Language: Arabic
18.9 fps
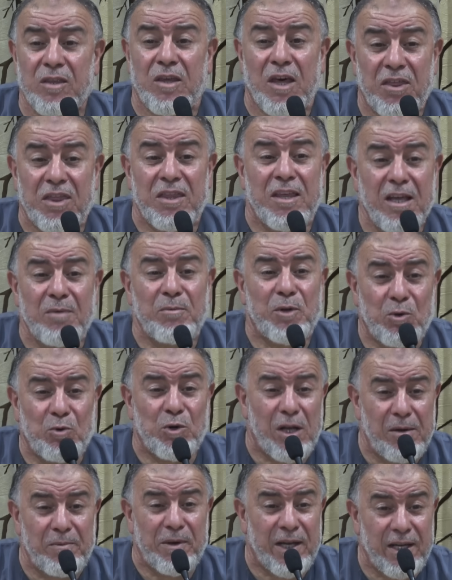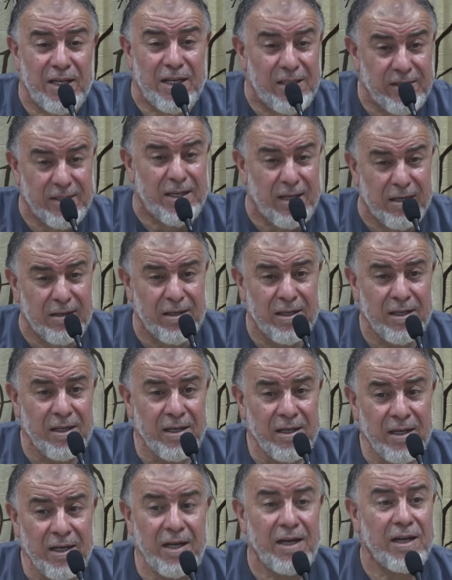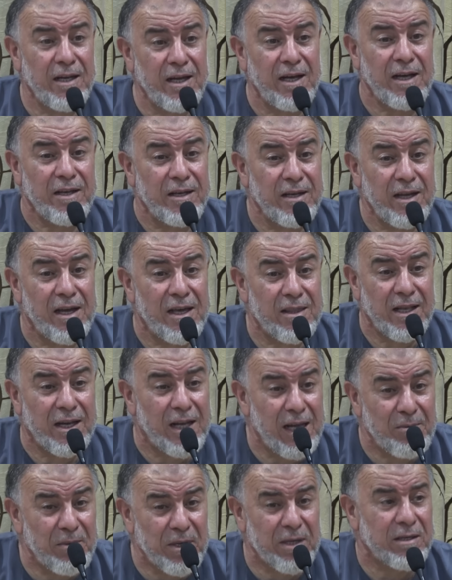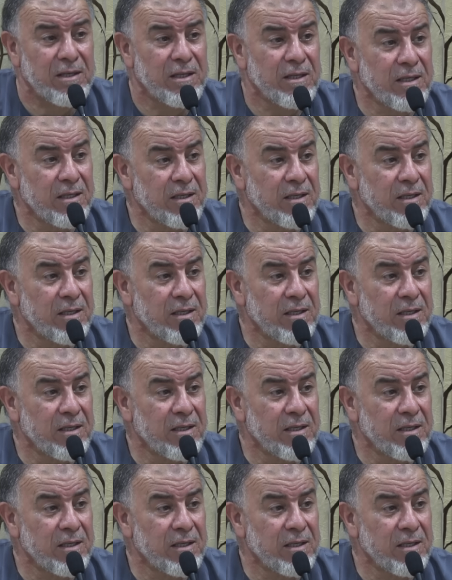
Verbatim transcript: كثير من علماء الازهر على ان هذا الامر